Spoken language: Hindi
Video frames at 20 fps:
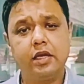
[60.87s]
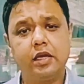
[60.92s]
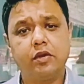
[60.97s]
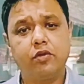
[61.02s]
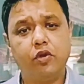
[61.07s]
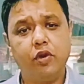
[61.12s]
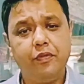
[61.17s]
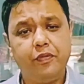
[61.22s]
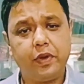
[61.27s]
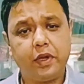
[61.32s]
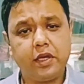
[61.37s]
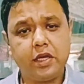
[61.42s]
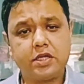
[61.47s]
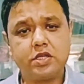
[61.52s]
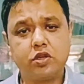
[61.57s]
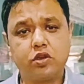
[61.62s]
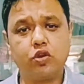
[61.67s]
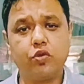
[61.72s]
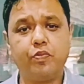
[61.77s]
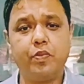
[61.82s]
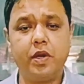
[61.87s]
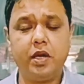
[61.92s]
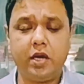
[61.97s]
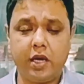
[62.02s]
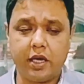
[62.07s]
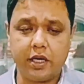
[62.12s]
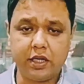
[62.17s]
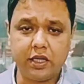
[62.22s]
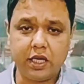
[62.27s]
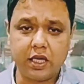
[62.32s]
कोई फिटनेस इक्विपमेंट
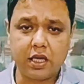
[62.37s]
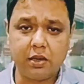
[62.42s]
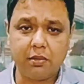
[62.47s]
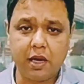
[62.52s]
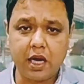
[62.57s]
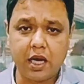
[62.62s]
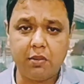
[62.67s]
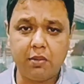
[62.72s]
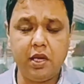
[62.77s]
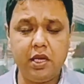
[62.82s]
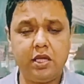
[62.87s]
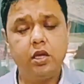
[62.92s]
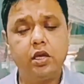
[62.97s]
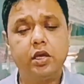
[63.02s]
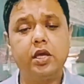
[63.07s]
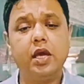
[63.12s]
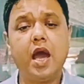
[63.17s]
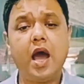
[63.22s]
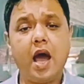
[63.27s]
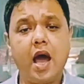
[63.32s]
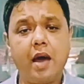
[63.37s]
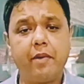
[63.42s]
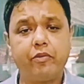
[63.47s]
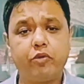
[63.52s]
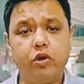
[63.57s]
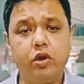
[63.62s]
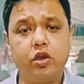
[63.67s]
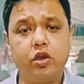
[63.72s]
खरीदने के बारे में या आप कोई